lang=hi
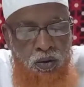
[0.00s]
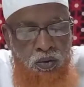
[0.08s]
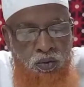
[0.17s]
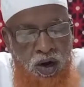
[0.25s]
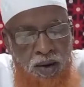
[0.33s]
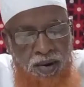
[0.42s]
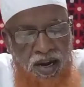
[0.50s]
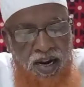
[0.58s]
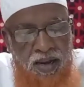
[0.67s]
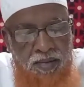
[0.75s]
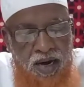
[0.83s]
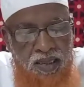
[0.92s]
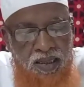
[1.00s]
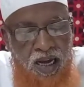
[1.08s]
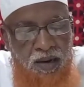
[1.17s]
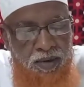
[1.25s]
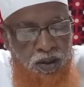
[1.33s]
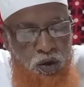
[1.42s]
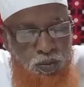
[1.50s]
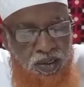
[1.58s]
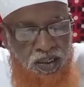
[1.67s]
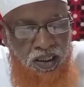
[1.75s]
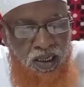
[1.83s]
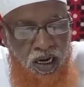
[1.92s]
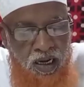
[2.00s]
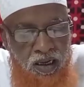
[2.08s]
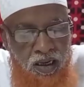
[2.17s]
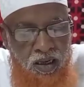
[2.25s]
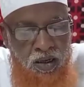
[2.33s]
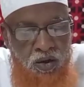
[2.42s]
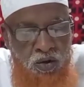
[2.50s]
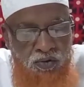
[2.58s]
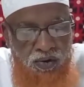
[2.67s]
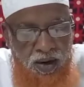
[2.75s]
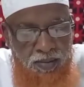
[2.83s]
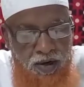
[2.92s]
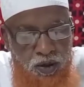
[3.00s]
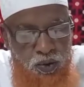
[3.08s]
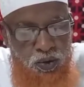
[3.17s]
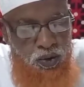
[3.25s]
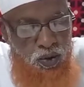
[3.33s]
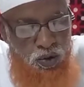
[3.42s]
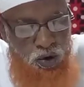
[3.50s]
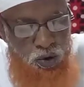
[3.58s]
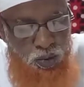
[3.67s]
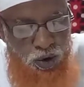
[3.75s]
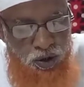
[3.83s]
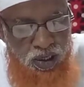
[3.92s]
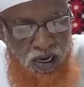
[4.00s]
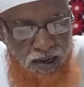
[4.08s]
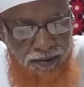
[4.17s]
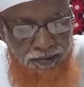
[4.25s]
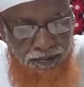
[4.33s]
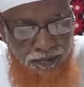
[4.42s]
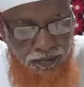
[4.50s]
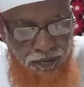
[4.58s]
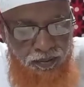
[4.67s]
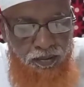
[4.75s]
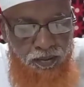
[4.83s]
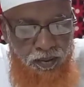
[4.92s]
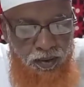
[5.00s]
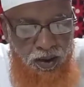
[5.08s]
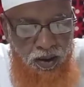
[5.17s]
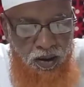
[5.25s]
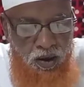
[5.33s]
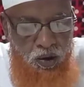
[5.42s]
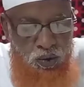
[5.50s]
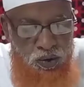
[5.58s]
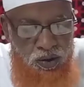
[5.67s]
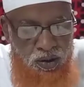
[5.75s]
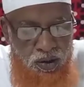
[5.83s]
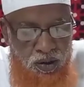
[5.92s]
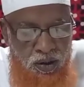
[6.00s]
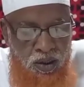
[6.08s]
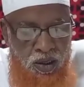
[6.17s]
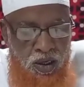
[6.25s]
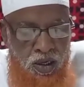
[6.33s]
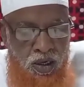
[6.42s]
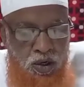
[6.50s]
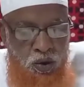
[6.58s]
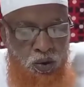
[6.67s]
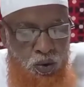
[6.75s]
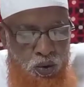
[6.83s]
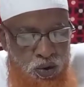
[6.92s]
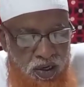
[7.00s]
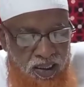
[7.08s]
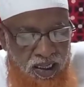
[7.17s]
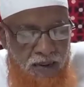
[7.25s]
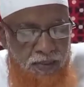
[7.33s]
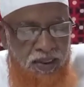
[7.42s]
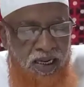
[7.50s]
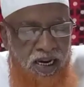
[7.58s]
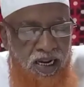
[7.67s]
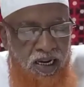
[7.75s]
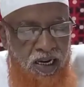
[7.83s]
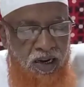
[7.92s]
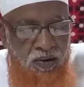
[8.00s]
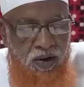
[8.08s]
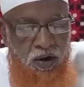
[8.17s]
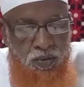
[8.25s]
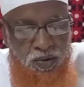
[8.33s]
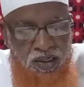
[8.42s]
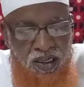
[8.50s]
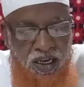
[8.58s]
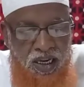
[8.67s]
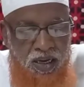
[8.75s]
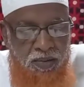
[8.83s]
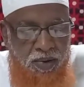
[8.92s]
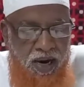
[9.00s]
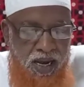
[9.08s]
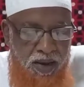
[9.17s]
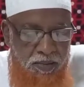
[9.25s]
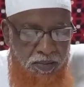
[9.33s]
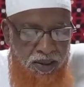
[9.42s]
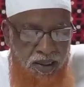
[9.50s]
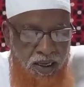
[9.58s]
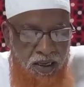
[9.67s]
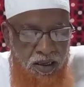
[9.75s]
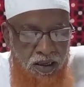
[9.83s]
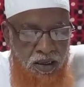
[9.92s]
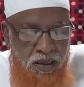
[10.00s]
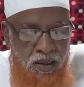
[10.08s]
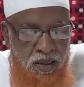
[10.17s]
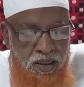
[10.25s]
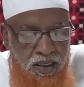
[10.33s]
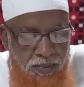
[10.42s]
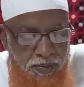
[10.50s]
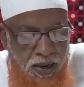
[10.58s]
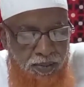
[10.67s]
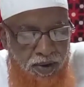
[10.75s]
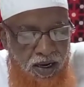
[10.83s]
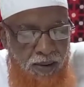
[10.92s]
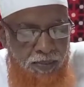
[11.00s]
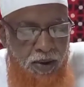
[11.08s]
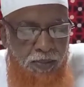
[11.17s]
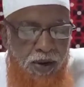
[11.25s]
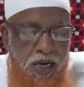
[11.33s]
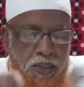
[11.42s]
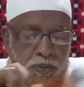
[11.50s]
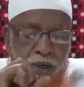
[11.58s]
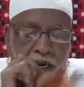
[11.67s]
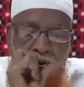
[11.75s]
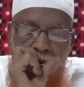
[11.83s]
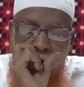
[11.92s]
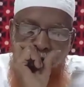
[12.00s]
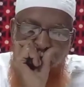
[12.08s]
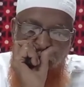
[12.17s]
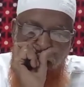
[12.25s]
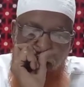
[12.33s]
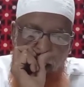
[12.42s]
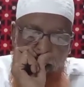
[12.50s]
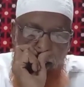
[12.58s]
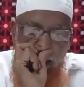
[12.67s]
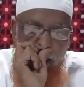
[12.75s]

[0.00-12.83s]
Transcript: वो हमारे ईमानदार बंदों में से था फिर हमने दूसरों को डुबो दिया और उस नूह की ताबेदारी करने वालों में से ही इब्राहिम भी थे जबकि अपने रब के पास बेआब दिल लाए